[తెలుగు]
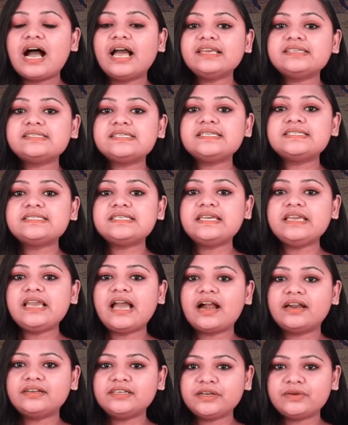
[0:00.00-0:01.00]
ఐసీసీ
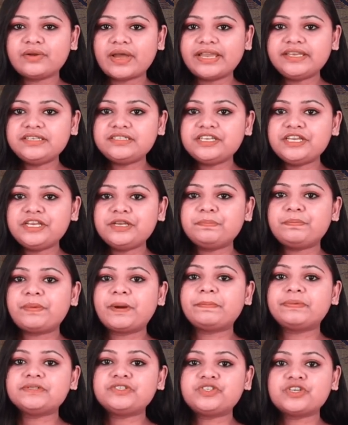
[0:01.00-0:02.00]
అండర్ నైన్టీన్
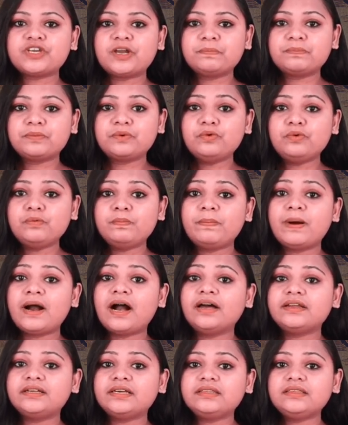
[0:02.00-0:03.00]
ప్రపంచ కప్కు
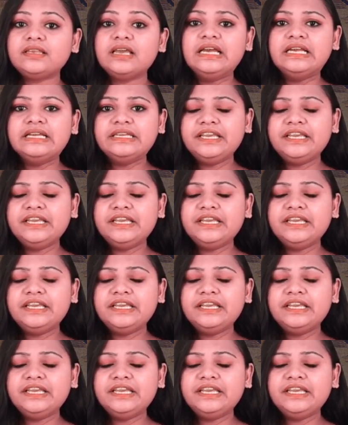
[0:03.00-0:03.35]
భారత్